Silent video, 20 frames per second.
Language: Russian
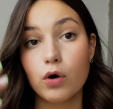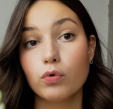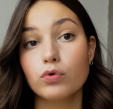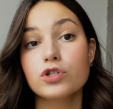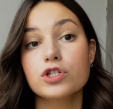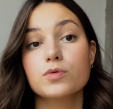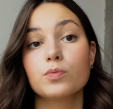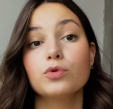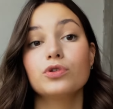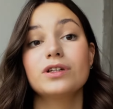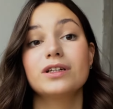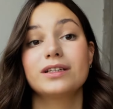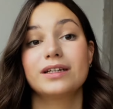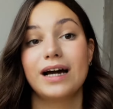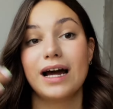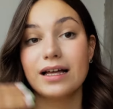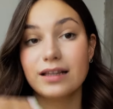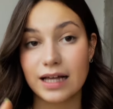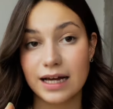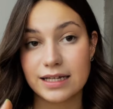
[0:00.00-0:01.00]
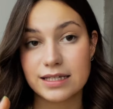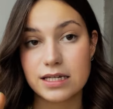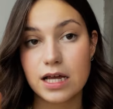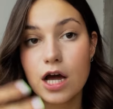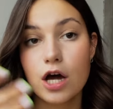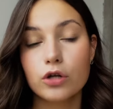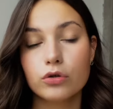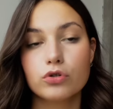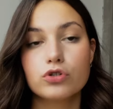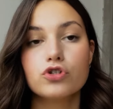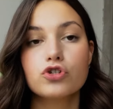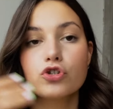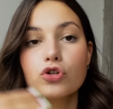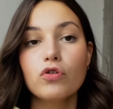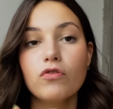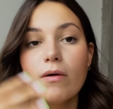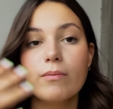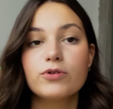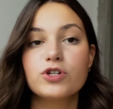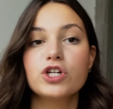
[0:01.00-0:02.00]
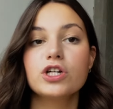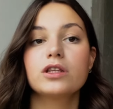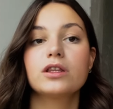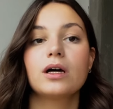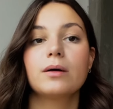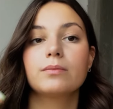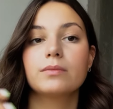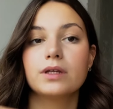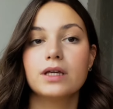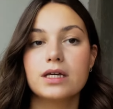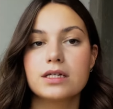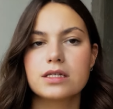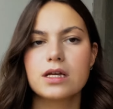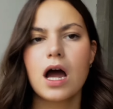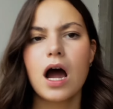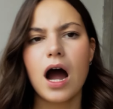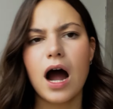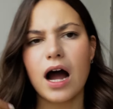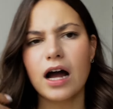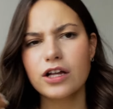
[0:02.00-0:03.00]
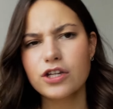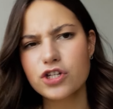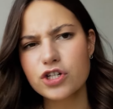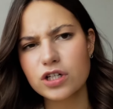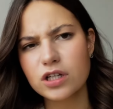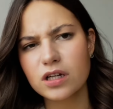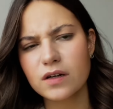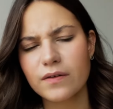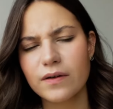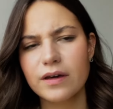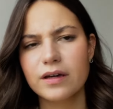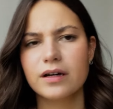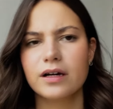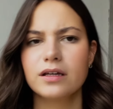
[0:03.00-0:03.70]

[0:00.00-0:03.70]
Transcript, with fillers: он смотрит хайлайт, То есть что вообще там есть о а человеке,